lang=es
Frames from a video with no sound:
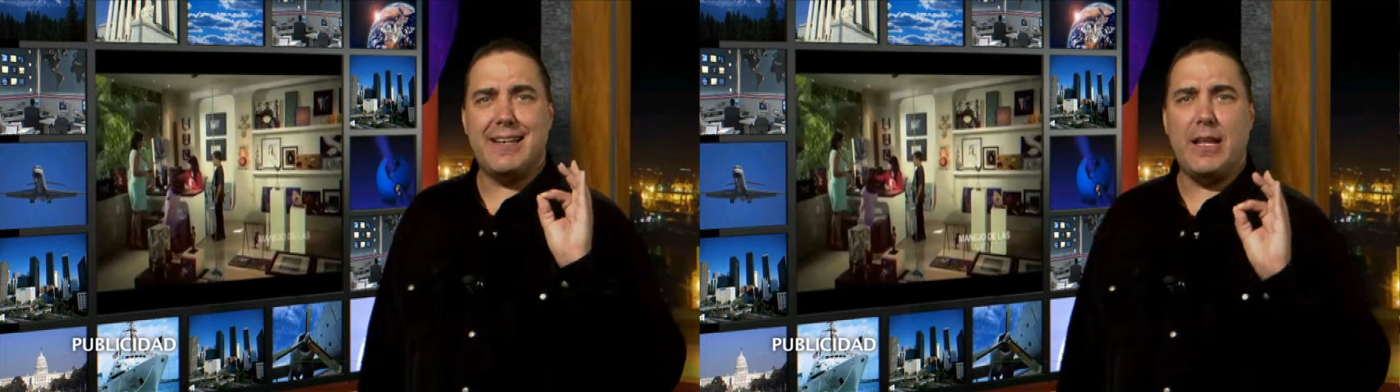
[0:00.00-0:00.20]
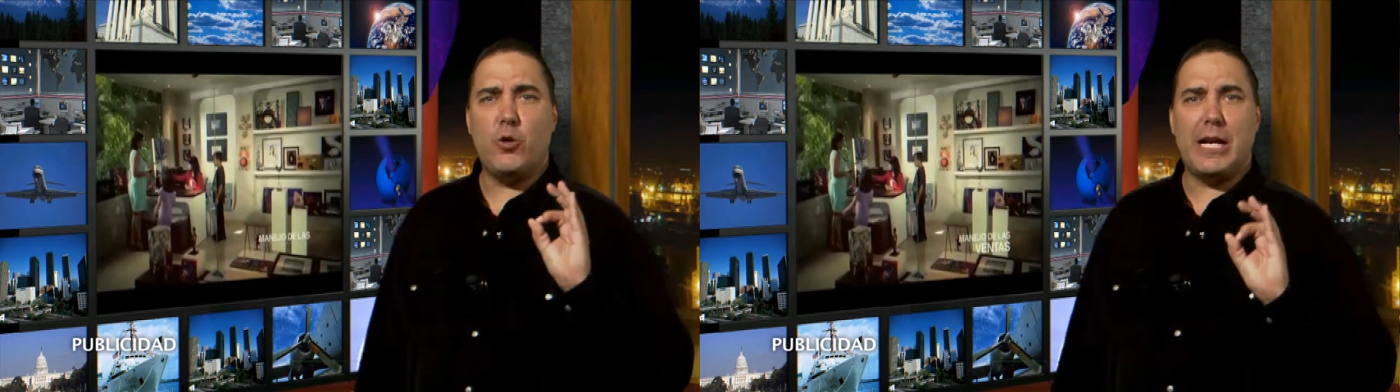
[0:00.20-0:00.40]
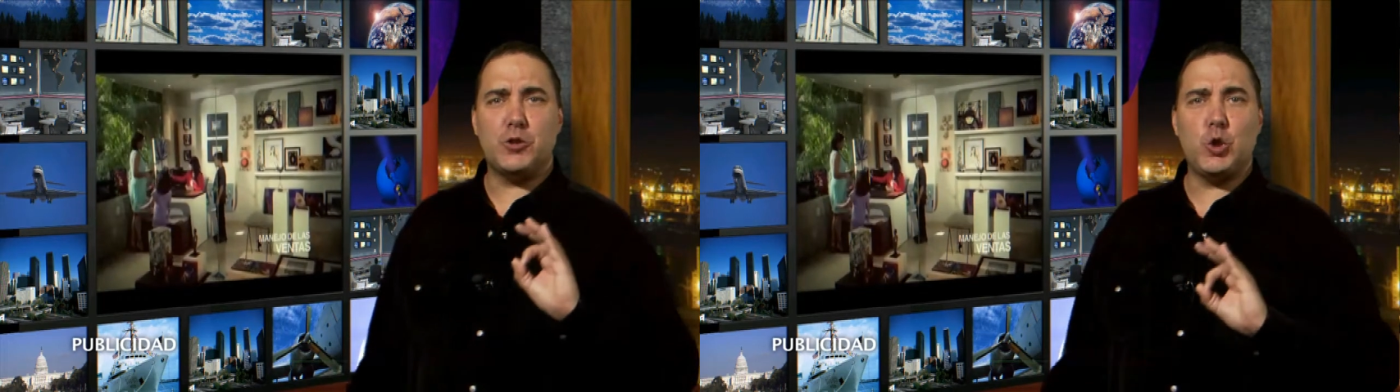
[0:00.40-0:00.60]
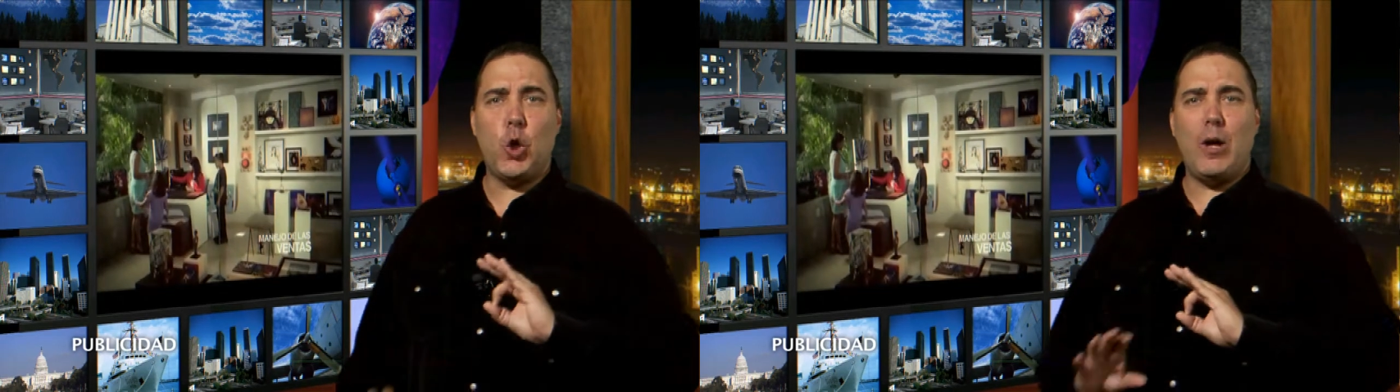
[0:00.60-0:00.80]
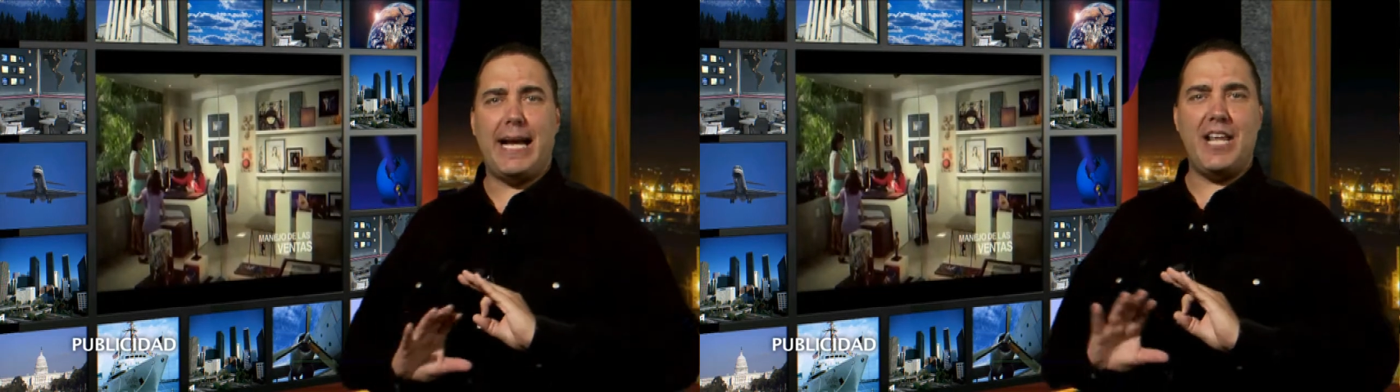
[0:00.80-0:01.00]
de lograr
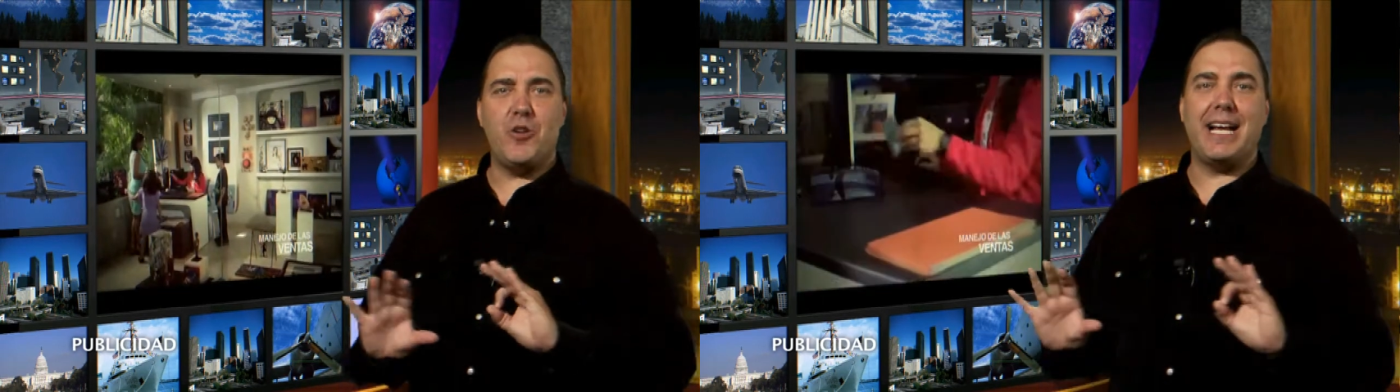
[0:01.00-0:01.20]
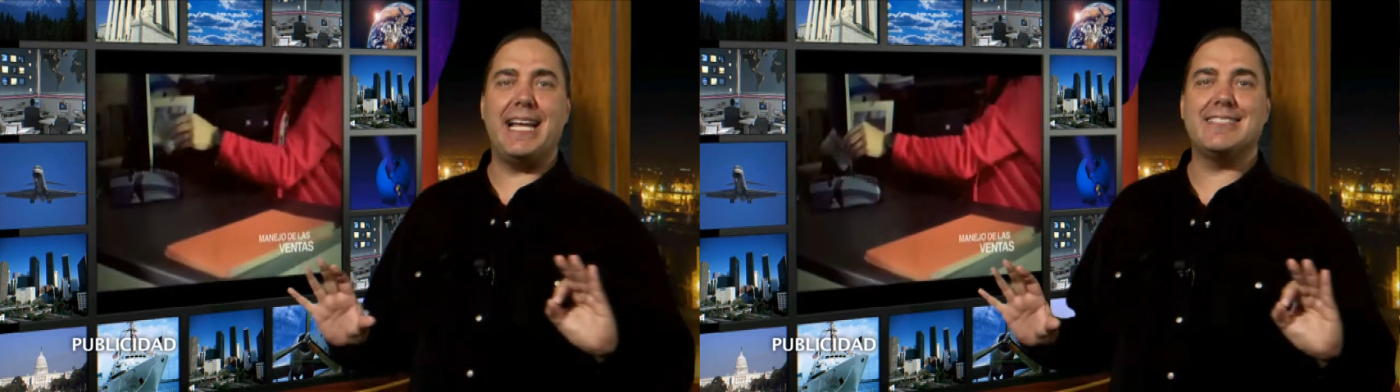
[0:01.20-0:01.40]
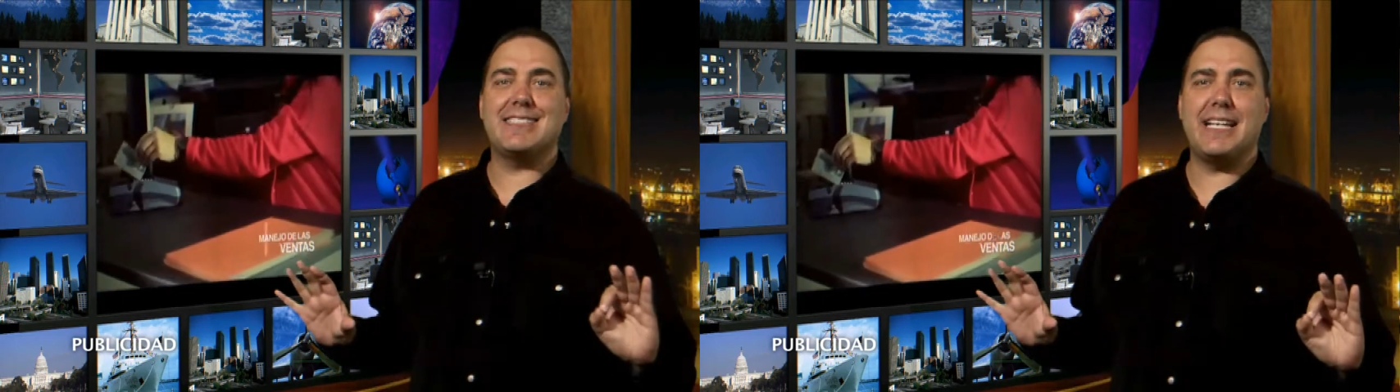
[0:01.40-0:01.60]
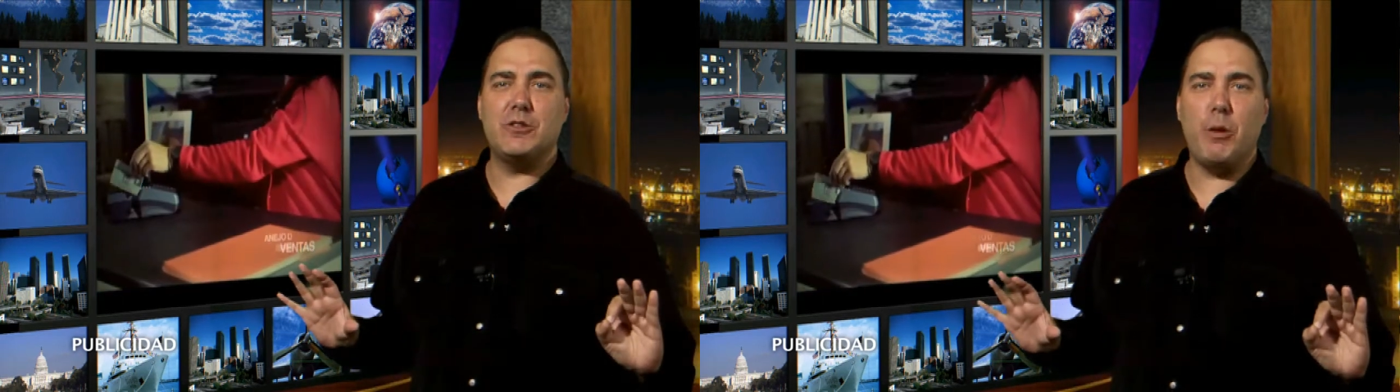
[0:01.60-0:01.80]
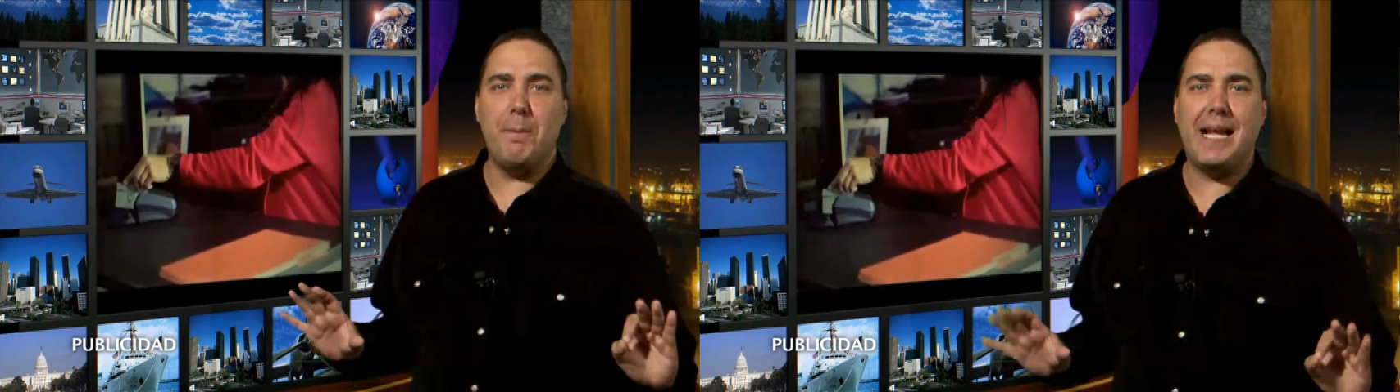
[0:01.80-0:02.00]
todo aquello que quieres hacer en
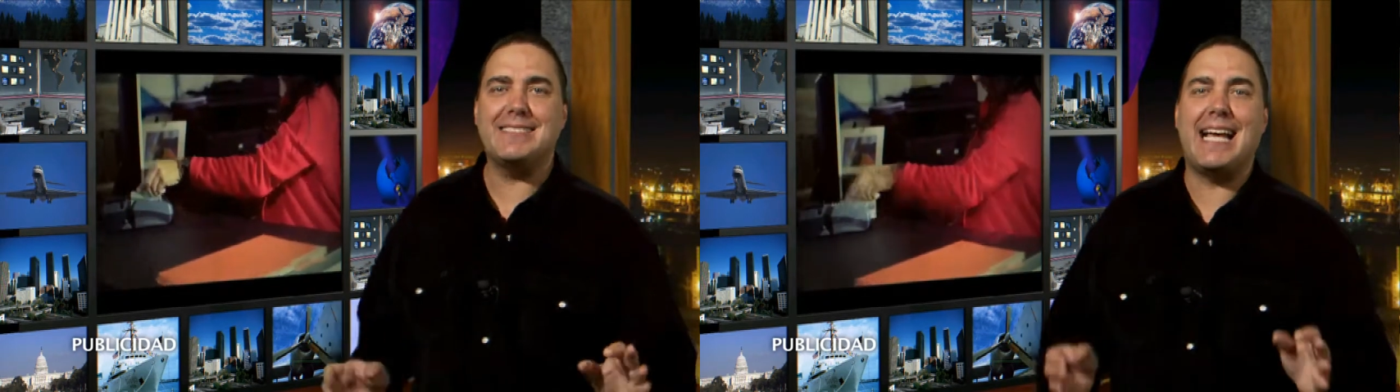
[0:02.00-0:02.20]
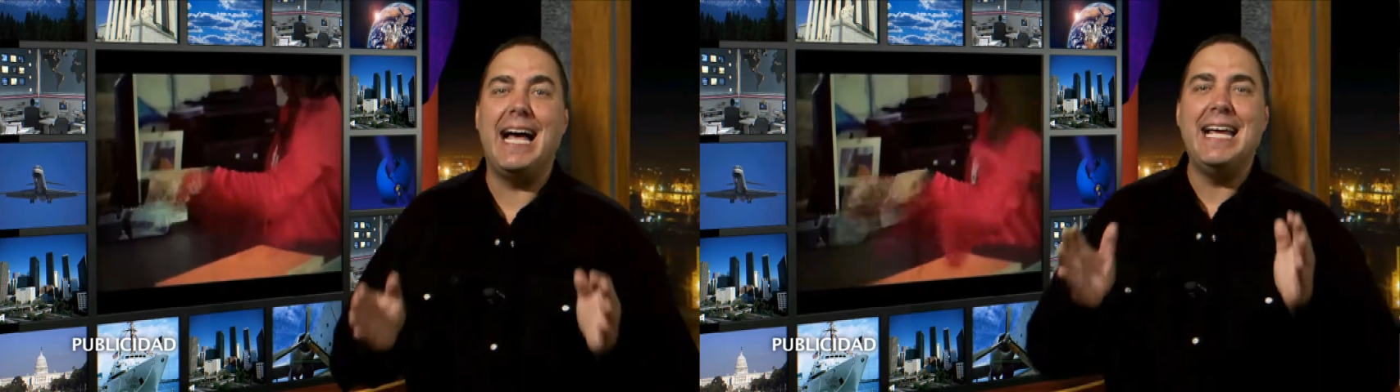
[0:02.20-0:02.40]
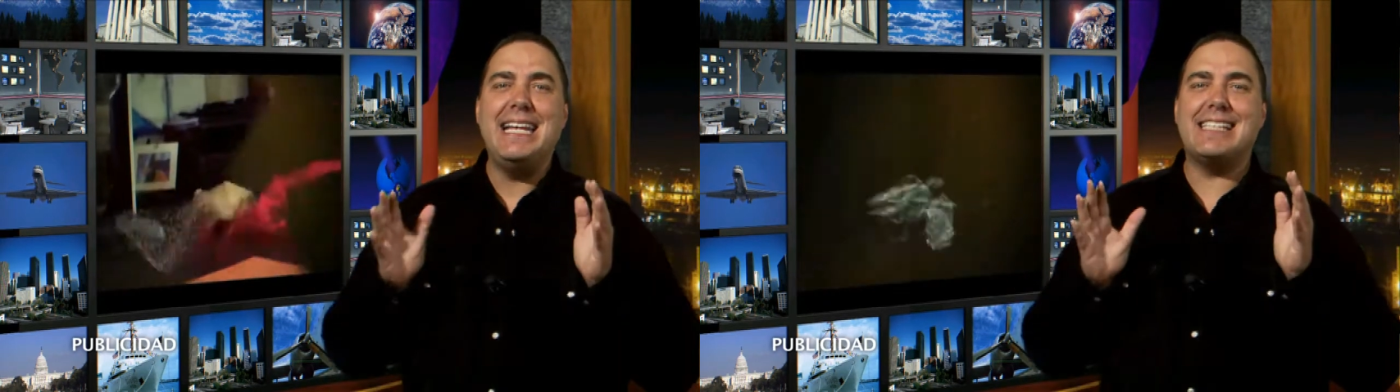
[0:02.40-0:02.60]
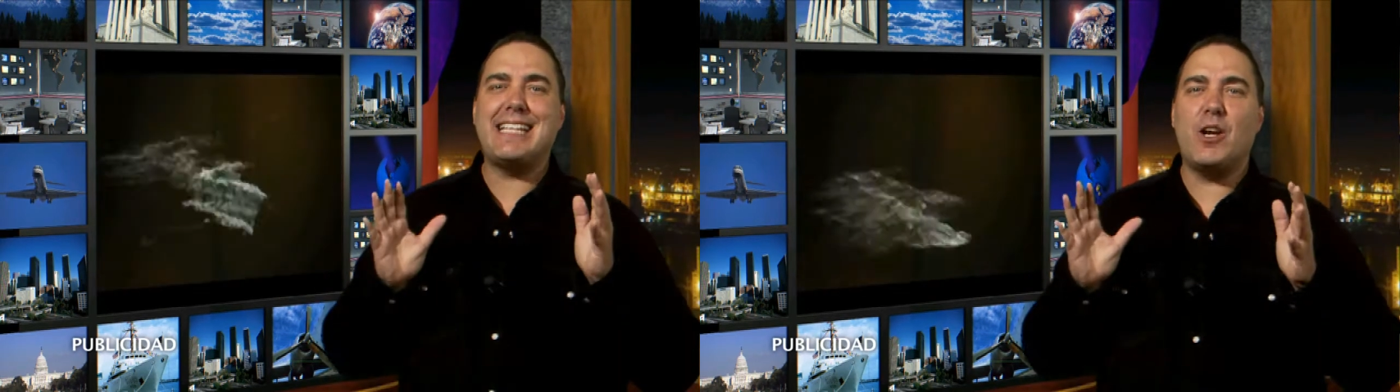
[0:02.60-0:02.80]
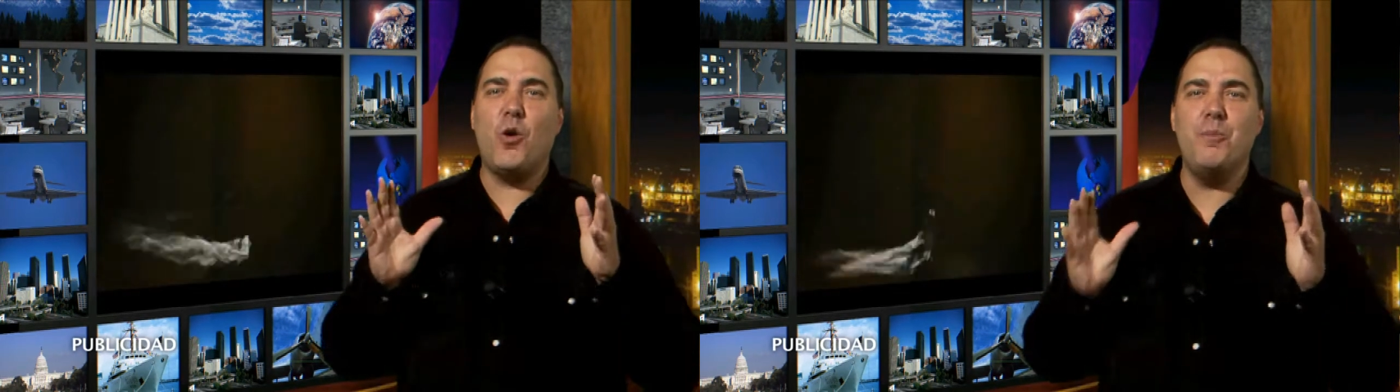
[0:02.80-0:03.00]
tu empresa y
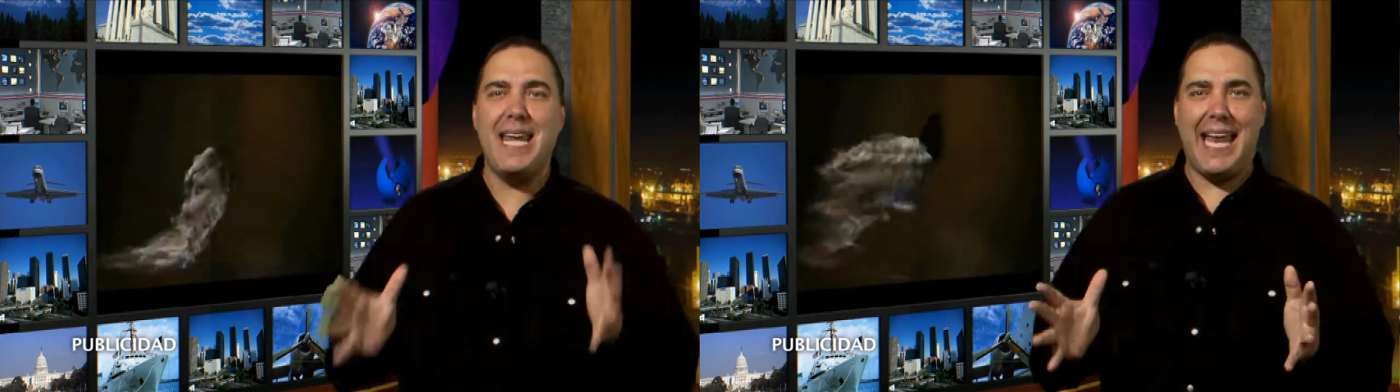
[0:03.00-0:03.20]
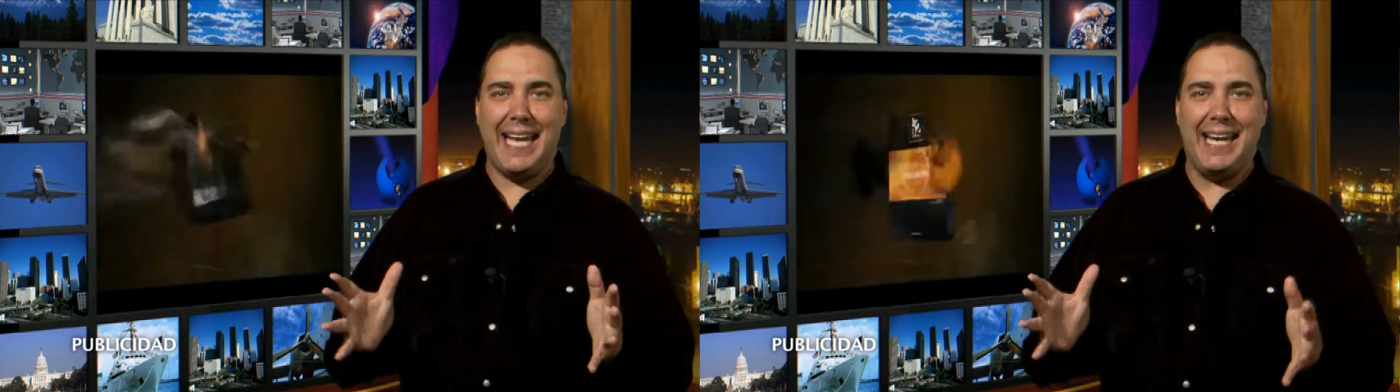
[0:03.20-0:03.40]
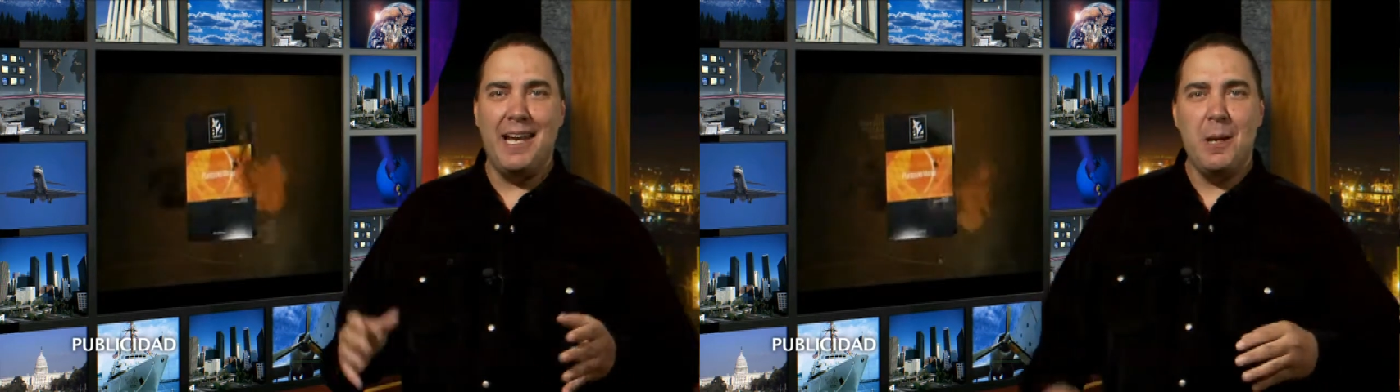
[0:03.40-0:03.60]
hacerlo bien.